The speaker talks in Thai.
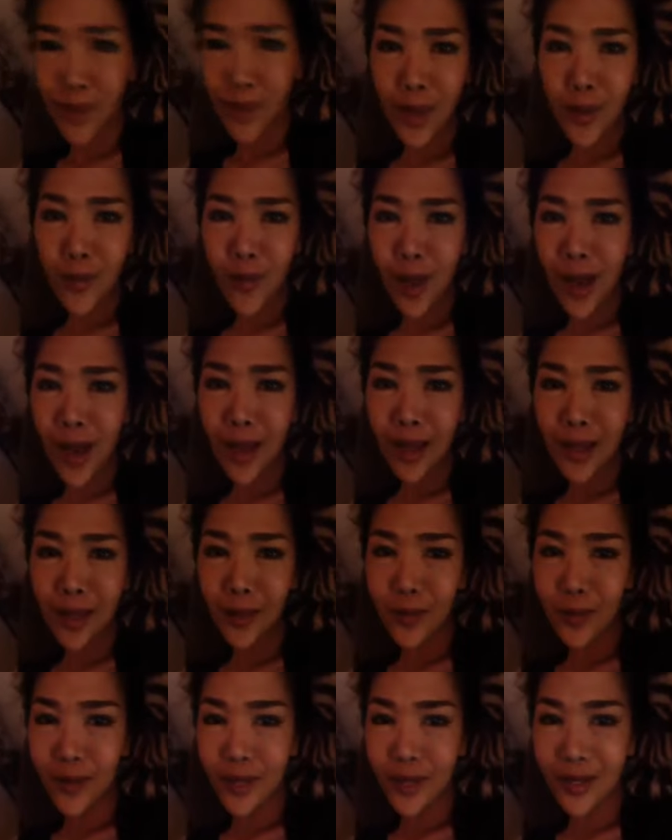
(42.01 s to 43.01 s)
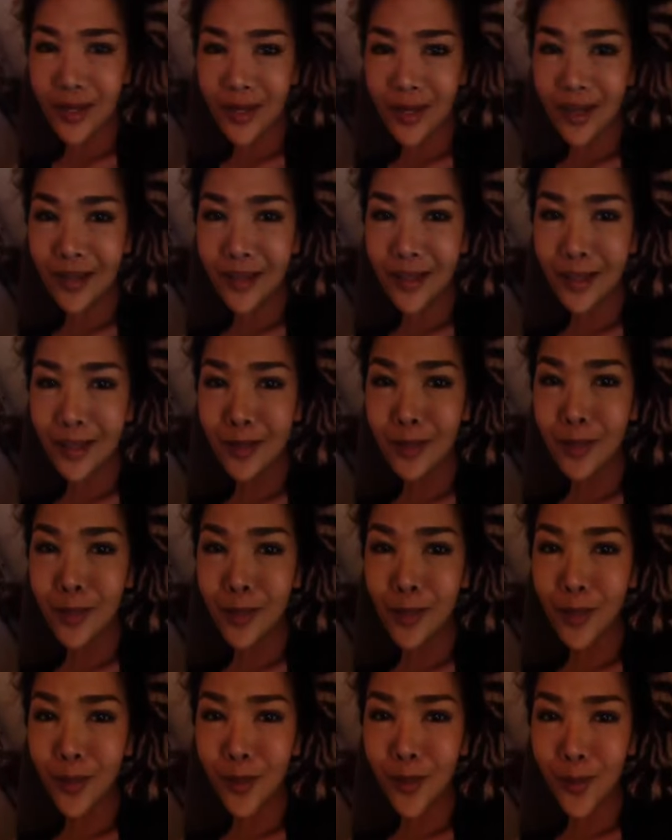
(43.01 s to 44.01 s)
ไม่ได้ว่าอะไรให้คนไทยนะคะ แต่คือมั
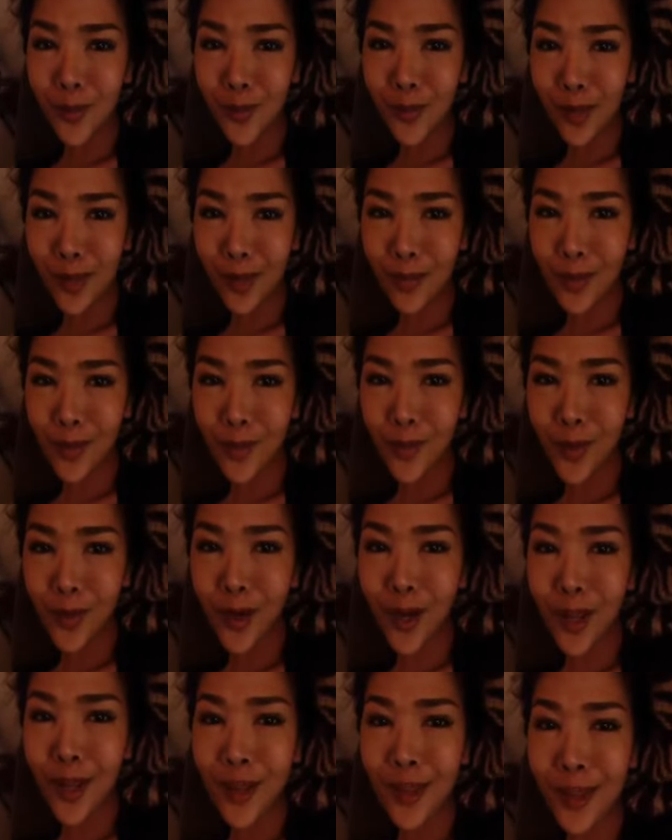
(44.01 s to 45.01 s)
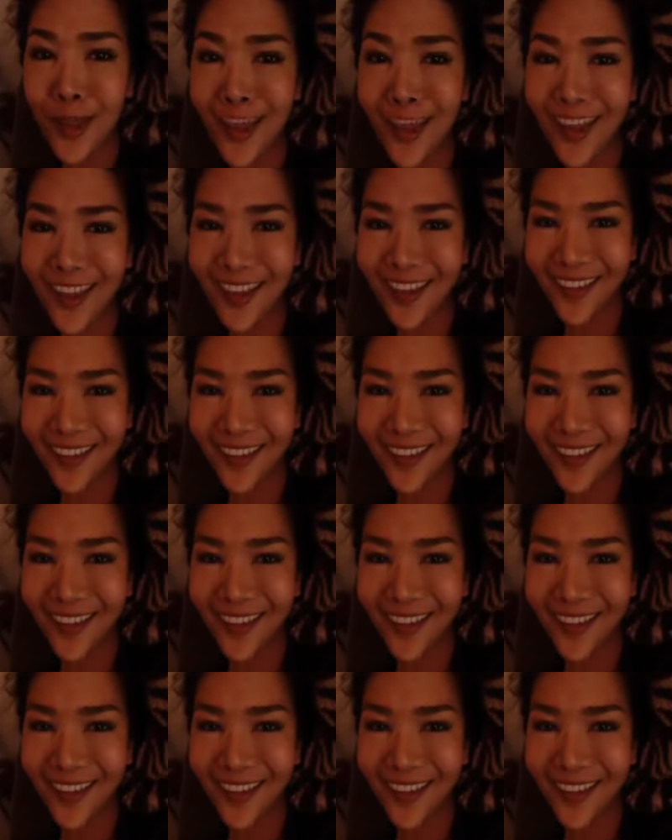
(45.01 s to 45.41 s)
นตลกค่ะ มาดูกระแด